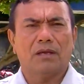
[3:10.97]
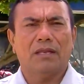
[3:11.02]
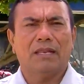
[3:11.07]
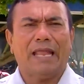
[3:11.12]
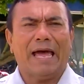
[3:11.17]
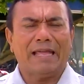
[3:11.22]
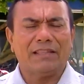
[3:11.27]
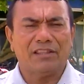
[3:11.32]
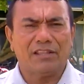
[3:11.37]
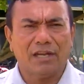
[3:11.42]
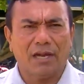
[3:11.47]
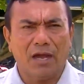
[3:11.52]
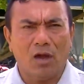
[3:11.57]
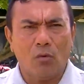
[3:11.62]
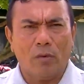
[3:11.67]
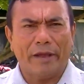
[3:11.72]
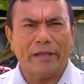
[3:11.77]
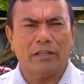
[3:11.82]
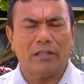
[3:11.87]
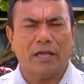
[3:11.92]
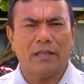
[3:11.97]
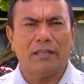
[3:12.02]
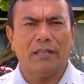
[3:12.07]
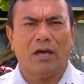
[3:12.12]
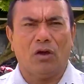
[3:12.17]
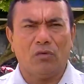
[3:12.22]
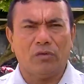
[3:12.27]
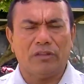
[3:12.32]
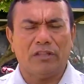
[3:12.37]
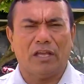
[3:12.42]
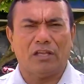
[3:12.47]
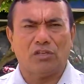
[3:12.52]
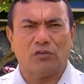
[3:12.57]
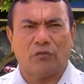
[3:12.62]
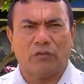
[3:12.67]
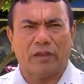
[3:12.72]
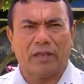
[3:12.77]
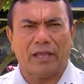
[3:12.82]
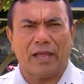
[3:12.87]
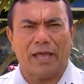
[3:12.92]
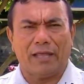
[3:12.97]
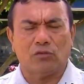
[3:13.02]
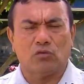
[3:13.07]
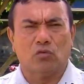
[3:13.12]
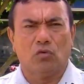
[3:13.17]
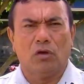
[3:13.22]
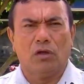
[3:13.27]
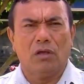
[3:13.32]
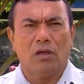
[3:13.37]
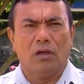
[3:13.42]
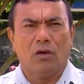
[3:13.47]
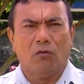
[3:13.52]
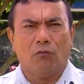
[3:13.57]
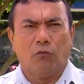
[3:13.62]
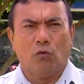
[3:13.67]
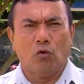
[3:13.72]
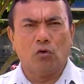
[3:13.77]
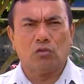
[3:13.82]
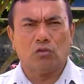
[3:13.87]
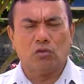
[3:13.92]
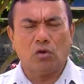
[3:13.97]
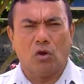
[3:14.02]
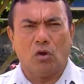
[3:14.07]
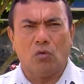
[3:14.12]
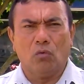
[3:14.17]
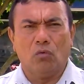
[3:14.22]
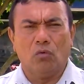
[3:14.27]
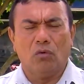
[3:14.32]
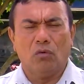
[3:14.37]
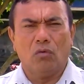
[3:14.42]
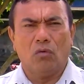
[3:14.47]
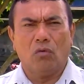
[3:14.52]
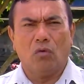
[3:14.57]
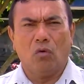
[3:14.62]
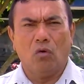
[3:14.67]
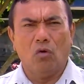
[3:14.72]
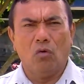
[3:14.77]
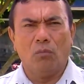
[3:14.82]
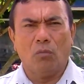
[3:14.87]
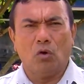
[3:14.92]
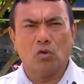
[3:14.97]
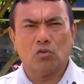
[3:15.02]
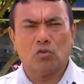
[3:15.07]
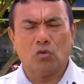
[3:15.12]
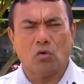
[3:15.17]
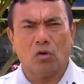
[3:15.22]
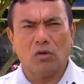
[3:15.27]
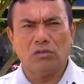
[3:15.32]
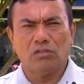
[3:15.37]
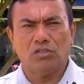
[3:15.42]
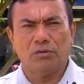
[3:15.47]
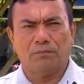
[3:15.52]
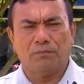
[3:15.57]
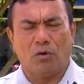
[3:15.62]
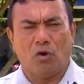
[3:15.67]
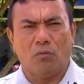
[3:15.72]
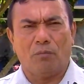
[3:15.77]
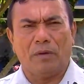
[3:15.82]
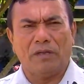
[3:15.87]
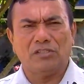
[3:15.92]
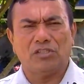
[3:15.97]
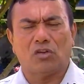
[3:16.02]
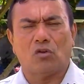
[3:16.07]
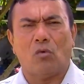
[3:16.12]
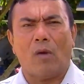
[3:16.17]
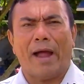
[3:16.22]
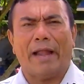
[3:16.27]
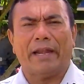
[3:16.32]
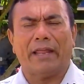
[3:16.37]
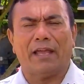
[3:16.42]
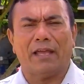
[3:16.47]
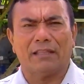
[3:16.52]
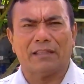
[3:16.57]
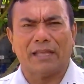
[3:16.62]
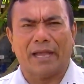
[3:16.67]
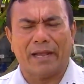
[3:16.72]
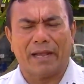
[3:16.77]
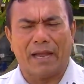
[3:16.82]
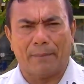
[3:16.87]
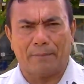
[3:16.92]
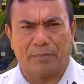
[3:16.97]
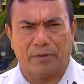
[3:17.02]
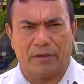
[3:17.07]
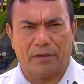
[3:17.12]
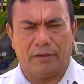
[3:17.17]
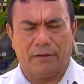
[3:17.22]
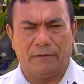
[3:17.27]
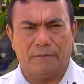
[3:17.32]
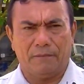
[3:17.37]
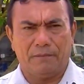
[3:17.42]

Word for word: ladrão ainda não identificado furtou um motor de polpa de 40 HP